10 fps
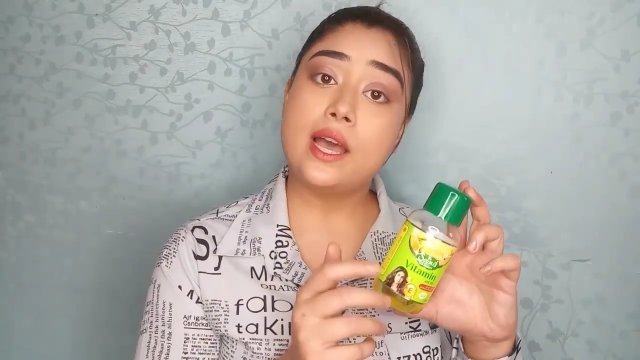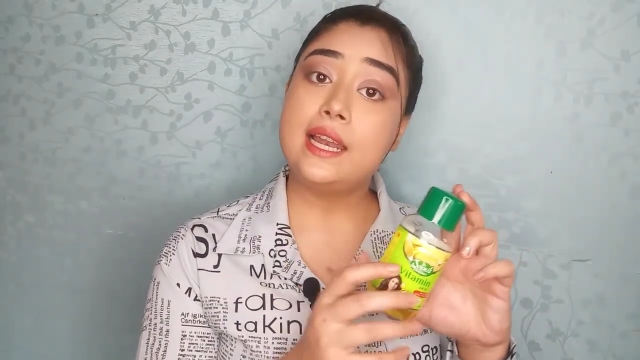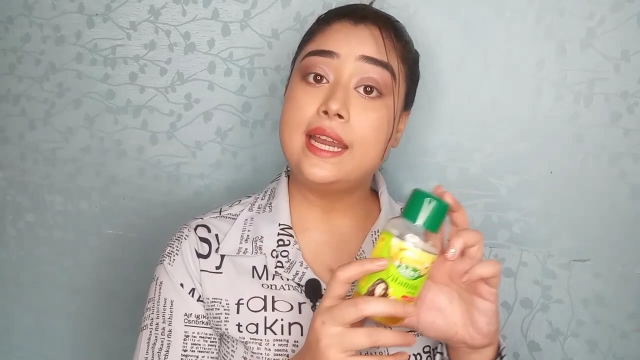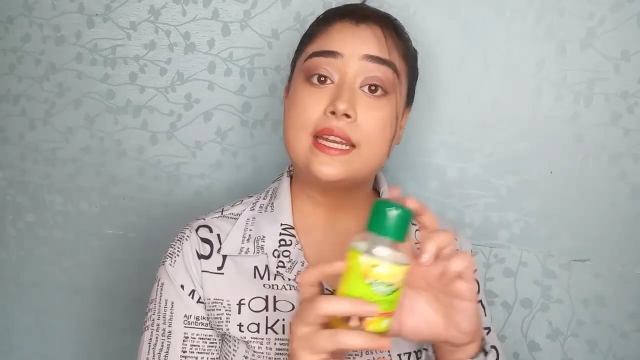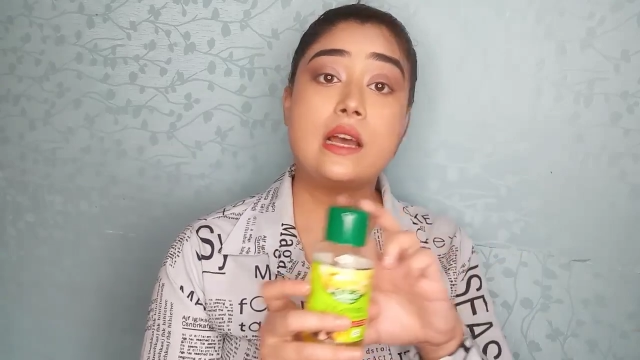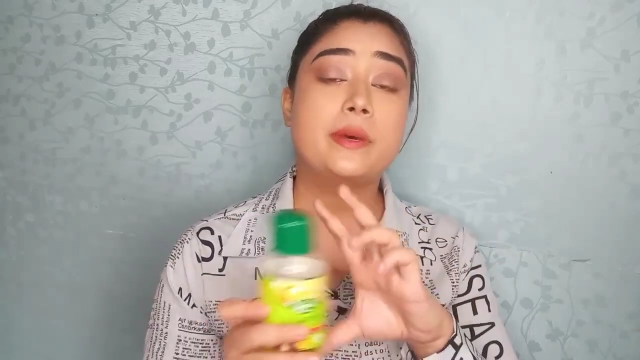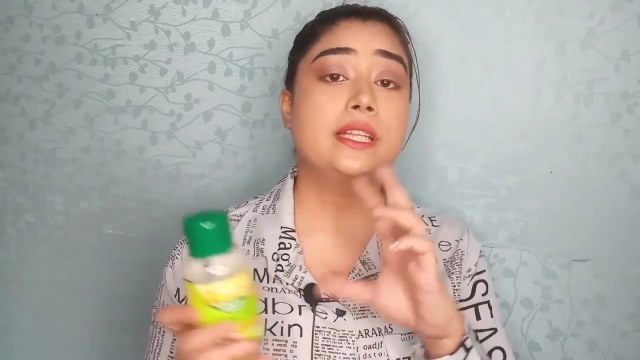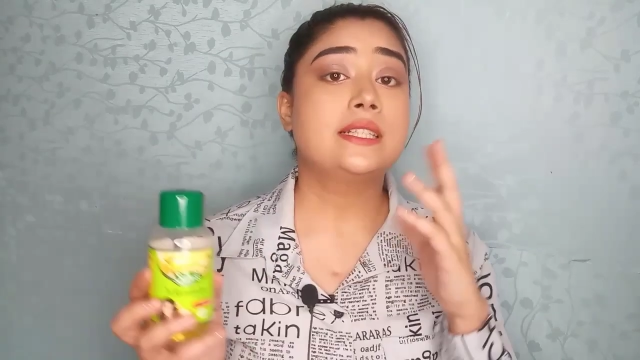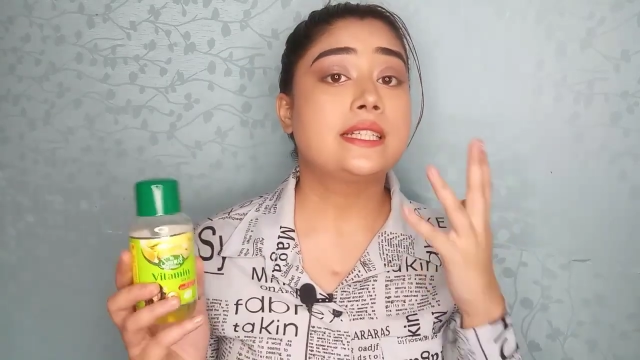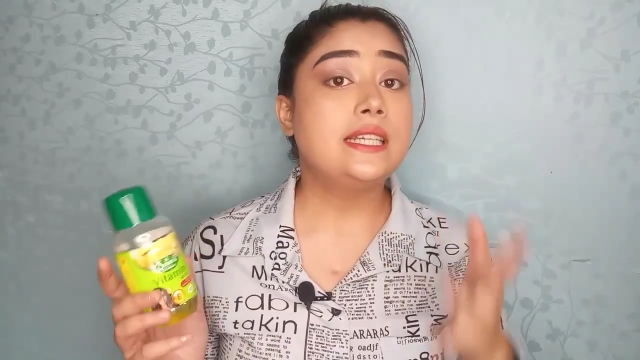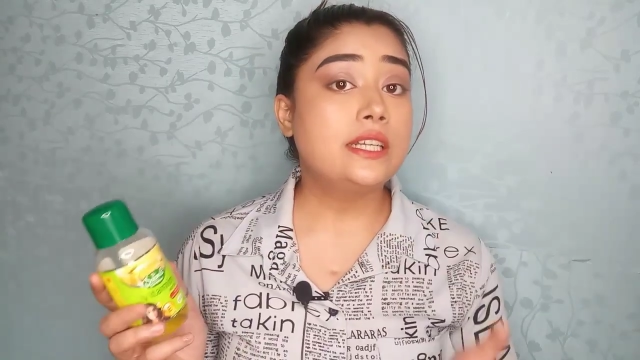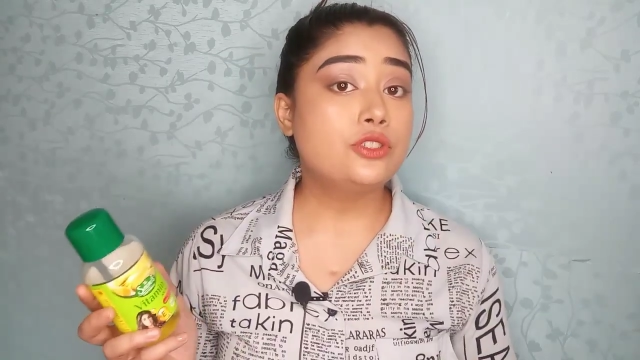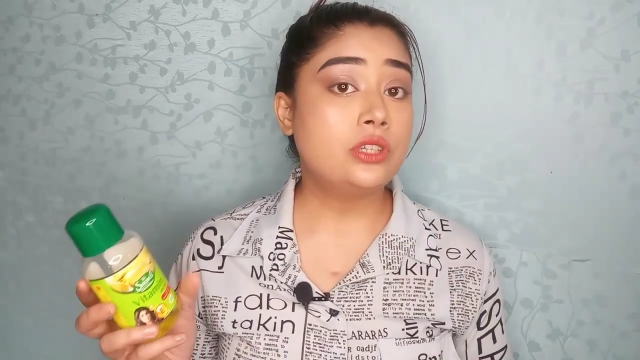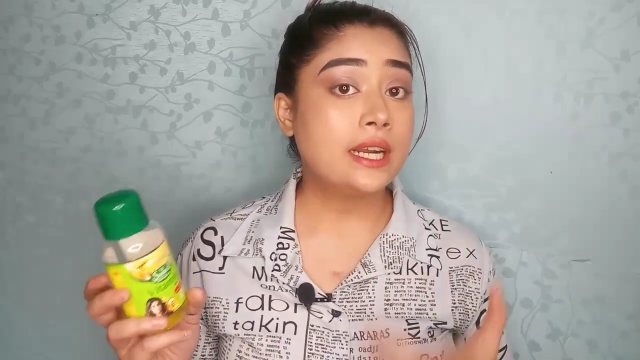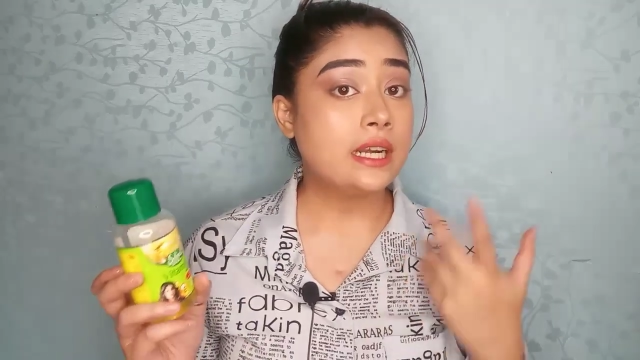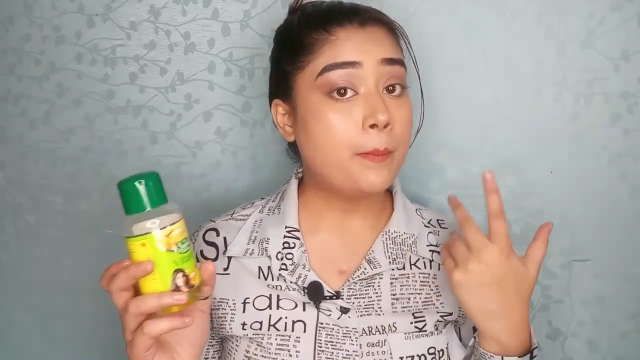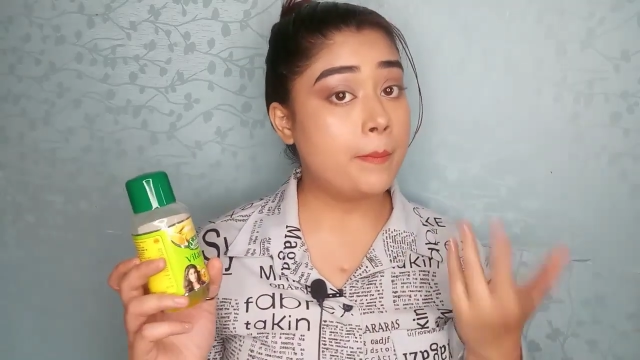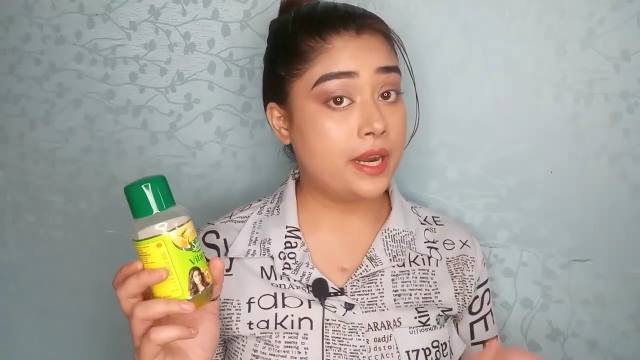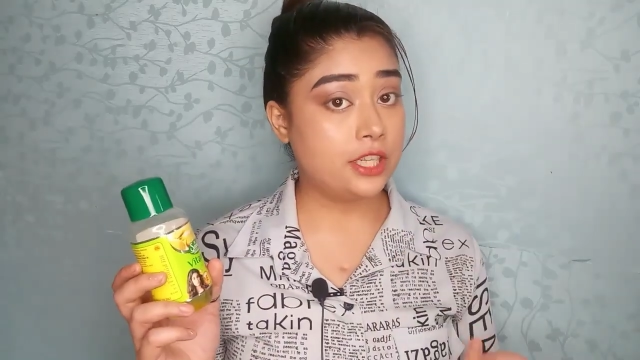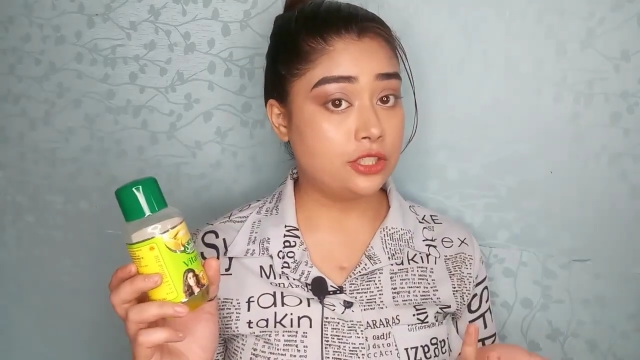অয়েল এটা আমাদের স্কিনের জন্য একটা
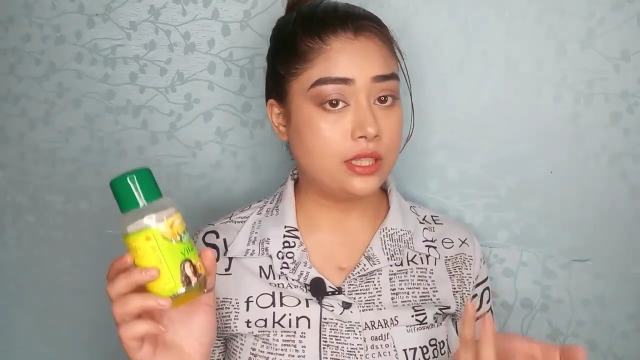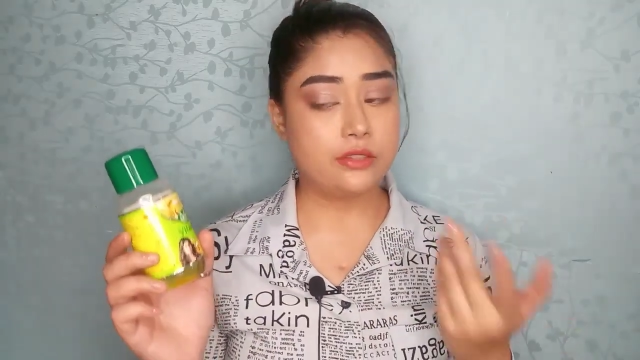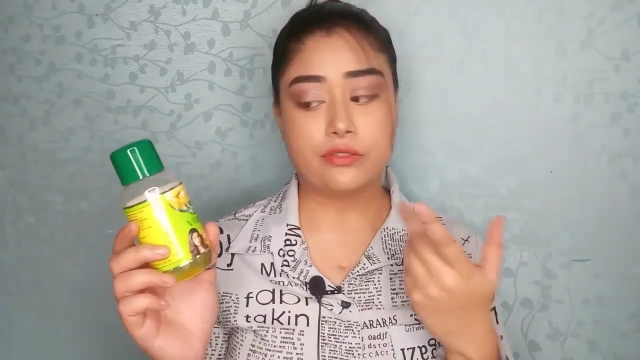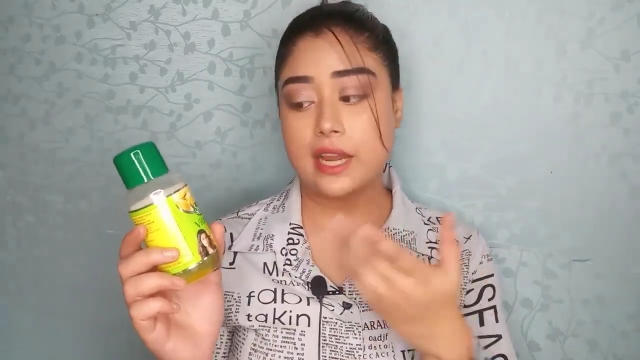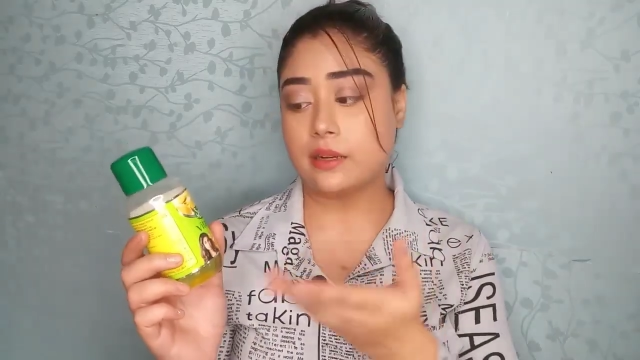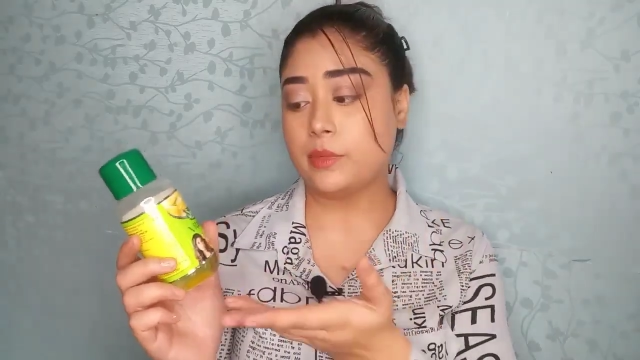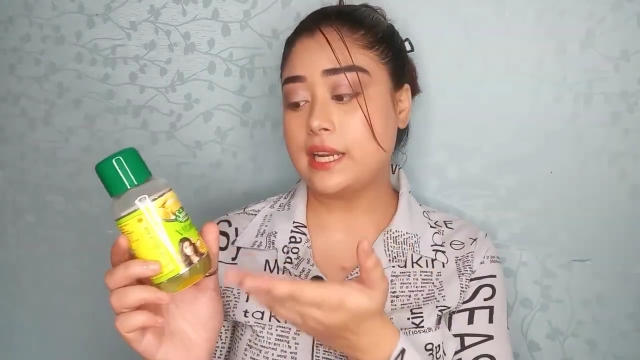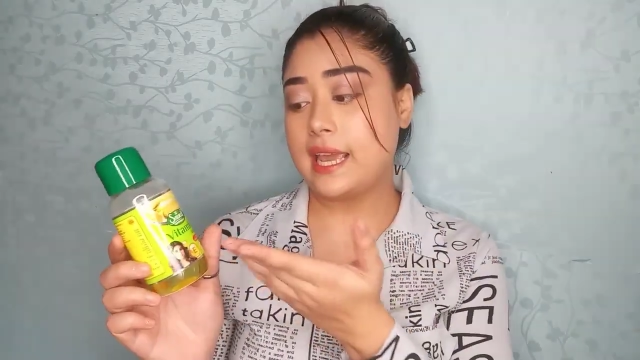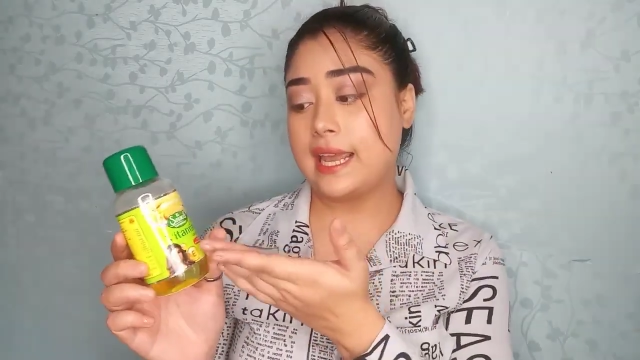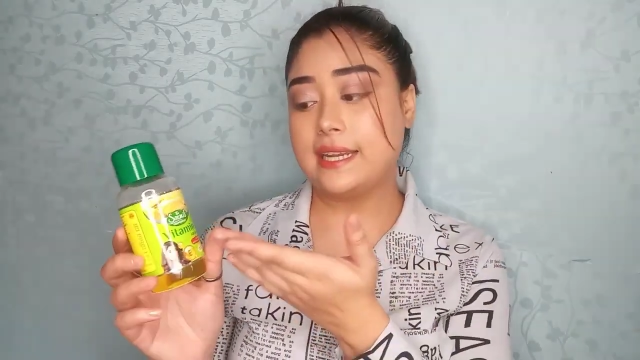মেডিসিন ভাইটামিন